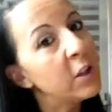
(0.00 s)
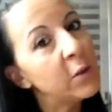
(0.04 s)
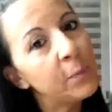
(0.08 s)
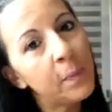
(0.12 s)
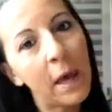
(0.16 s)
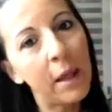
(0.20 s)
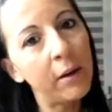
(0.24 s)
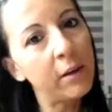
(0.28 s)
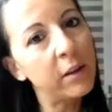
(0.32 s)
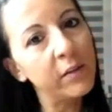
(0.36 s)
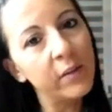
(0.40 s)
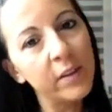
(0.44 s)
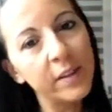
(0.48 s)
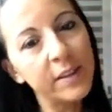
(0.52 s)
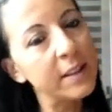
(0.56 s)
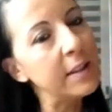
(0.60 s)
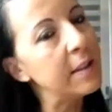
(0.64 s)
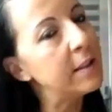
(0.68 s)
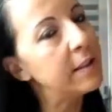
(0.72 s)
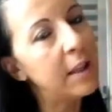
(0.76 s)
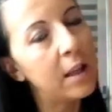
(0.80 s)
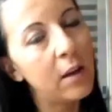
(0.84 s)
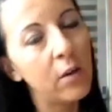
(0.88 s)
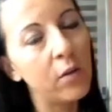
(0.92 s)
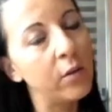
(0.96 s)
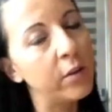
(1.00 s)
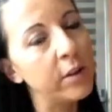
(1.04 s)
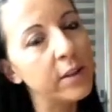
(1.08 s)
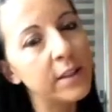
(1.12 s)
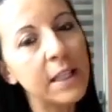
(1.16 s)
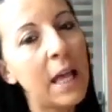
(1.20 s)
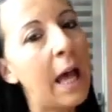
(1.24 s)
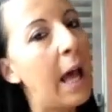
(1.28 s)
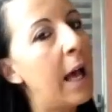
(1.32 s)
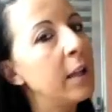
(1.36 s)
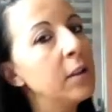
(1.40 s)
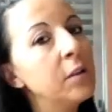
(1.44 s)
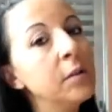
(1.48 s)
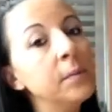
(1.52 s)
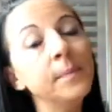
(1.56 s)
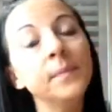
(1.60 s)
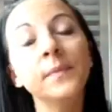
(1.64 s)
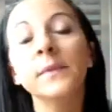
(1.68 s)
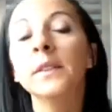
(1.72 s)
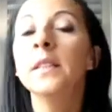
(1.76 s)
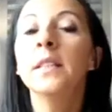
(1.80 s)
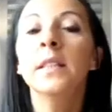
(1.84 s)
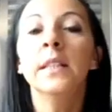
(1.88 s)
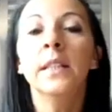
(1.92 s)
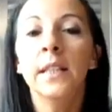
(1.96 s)
espero que vocês tenham gostado.
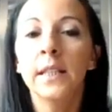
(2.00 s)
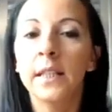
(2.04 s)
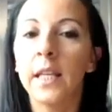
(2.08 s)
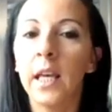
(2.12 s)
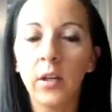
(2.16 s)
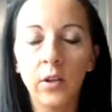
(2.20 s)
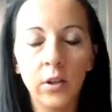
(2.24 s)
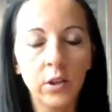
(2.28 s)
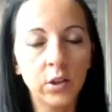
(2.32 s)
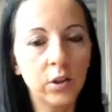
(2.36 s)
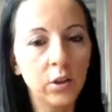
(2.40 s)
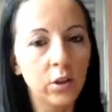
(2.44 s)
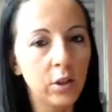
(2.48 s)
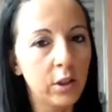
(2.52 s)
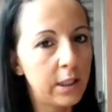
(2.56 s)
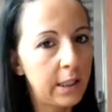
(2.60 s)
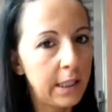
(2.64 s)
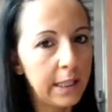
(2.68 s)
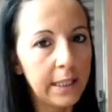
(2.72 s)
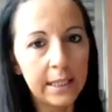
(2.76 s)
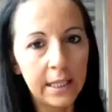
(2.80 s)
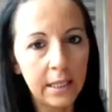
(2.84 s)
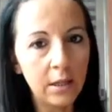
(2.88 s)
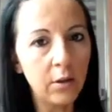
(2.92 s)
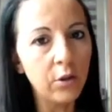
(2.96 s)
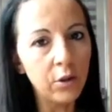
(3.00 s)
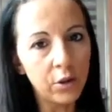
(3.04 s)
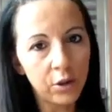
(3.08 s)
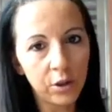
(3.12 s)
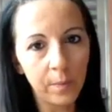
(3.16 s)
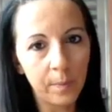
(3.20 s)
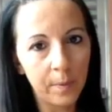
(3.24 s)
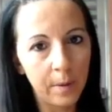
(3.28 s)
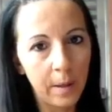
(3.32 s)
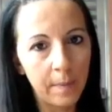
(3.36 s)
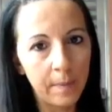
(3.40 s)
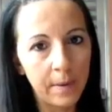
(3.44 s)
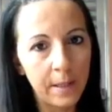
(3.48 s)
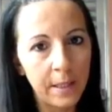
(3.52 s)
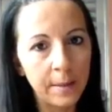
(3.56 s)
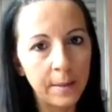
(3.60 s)
Quem gostou, clique em curtir pra